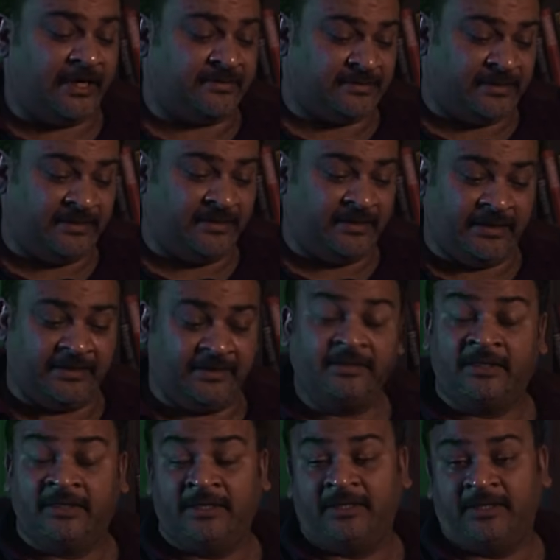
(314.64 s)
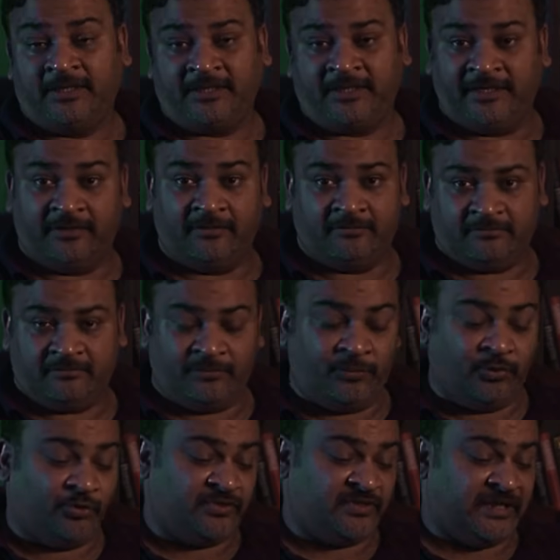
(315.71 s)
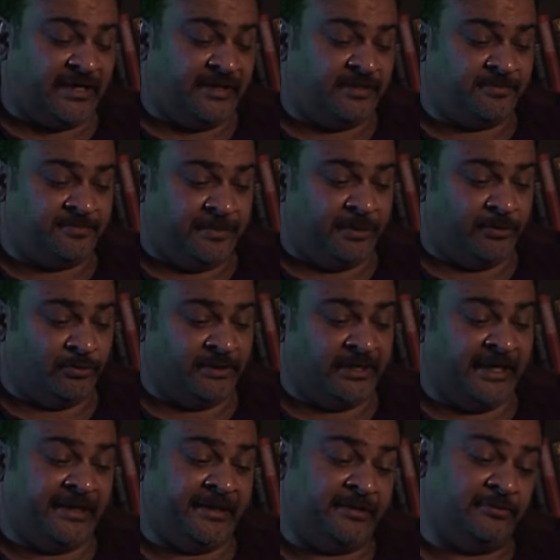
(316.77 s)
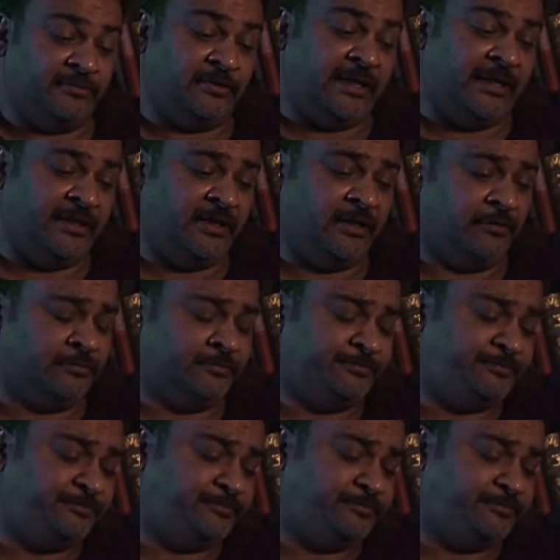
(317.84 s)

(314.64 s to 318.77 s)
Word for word: ऐसा ही है कि बोथ साइड्स पे होते हैं तो एनी हाउ